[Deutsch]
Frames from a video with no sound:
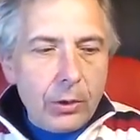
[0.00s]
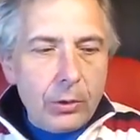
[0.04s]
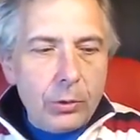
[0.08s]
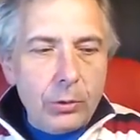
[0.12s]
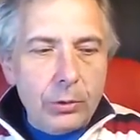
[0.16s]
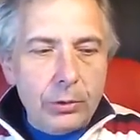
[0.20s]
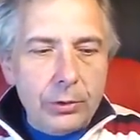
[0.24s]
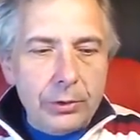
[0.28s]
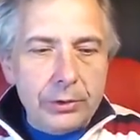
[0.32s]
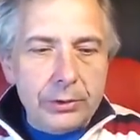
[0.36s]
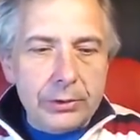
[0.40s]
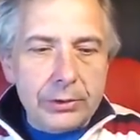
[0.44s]

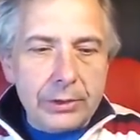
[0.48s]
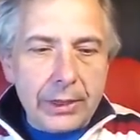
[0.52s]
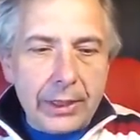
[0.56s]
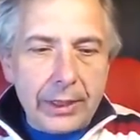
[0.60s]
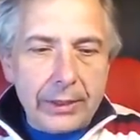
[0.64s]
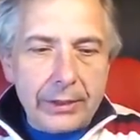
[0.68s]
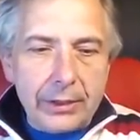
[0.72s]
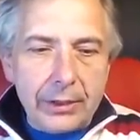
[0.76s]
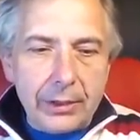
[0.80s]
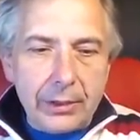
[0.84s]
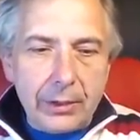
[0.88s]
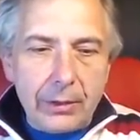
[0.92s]
und
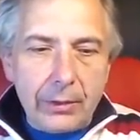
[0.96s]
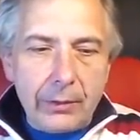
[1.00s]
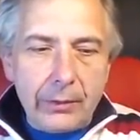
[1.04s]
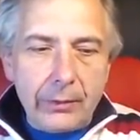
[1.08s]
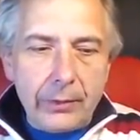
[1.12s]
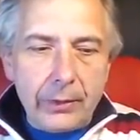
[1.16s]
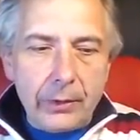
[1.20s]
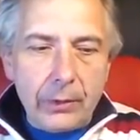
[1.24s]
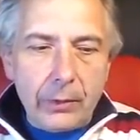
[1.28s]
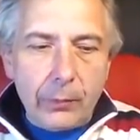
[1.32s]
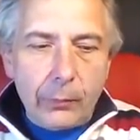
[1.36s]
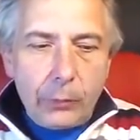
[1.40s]
hätte
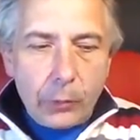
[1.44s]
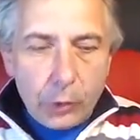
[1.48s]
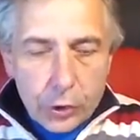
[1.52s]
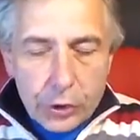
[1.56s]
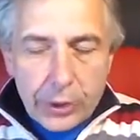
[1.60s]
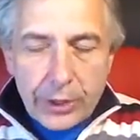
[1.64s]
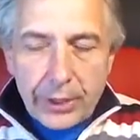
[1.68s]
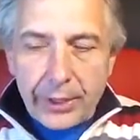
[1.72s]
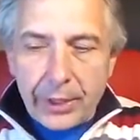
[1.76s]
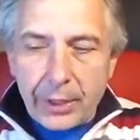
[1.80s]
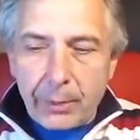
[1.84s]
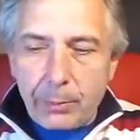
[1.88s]

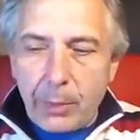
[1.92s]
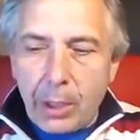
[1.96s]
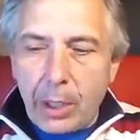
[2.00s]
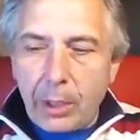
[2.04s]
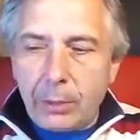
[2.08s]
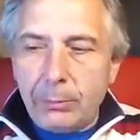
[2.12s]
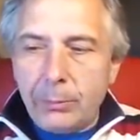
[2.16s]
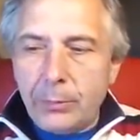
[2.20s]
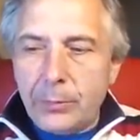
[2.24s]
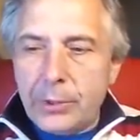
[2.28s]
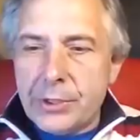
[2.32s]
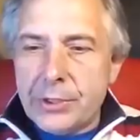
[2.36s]
Vorschläge
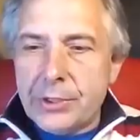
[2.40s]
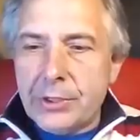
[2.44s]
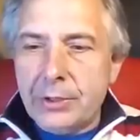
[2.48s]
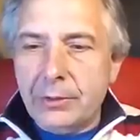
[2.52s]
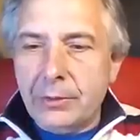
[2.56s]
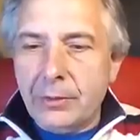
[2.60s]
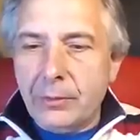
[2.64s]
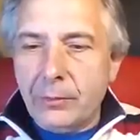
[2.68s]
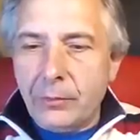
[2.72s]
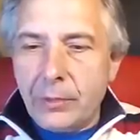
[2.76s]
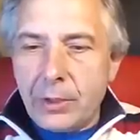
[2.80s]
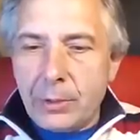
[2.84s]
machen müssen,